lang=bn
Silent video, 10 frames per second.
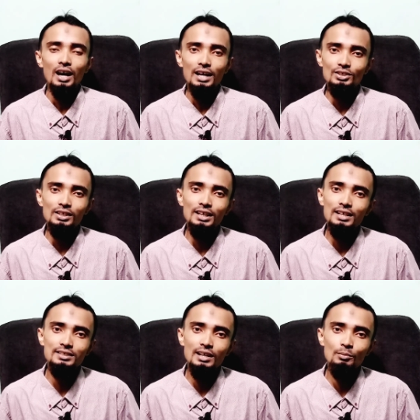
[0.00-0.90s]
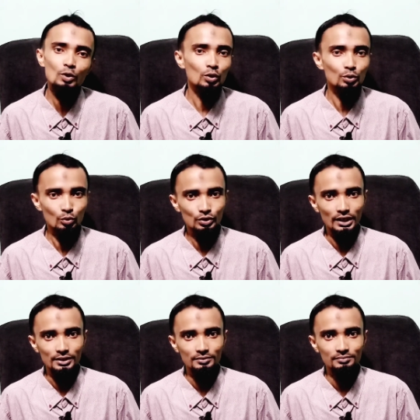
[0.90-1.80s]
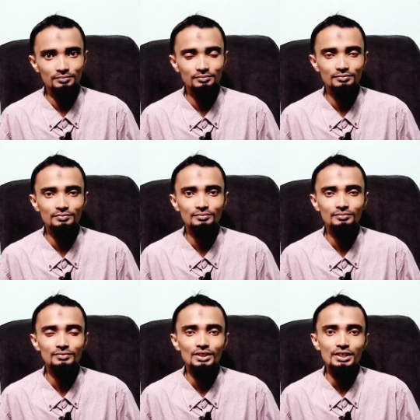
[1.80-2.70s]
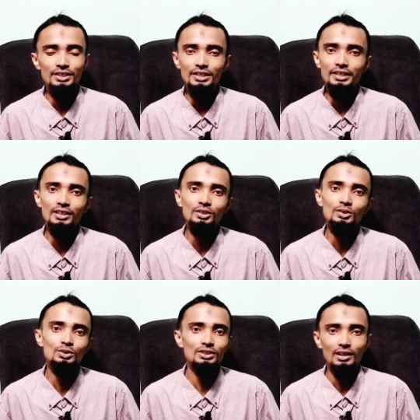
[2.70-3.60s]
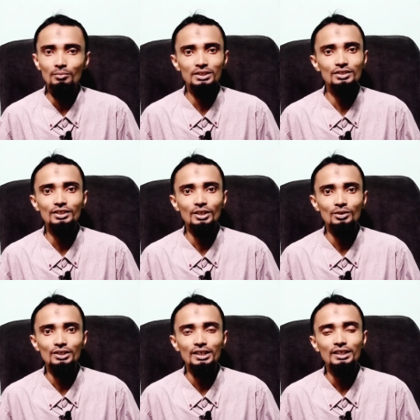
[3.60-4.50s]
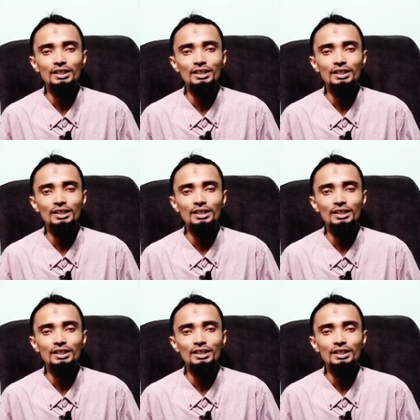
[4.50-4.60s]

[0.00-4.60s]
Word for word: আসলে কাজটা আমি কতটুকু জানি সেটা কিন্তু আমরা চিন্তা করি না